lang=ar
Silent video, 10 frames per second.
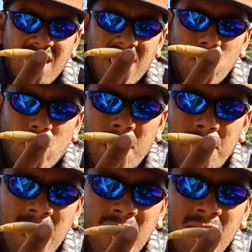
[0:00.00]
هادو
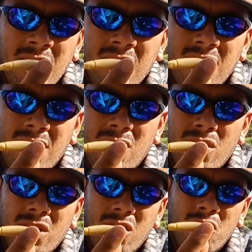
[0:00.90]
كاملين آه،
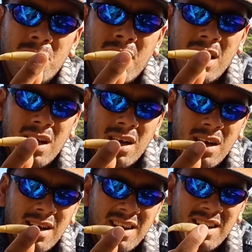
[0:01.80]
ديلور اللي هما
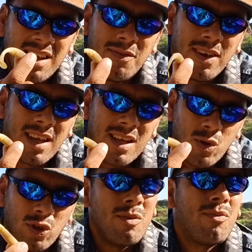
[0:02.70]
افيكاس
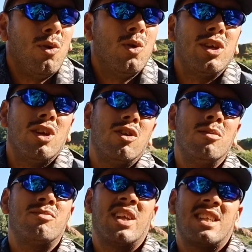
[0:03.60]
عطاو فعول
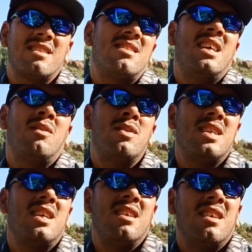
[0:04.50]
ديالهم ثلاثة
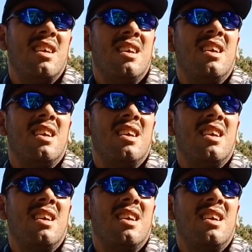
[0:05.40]
السنوات هادي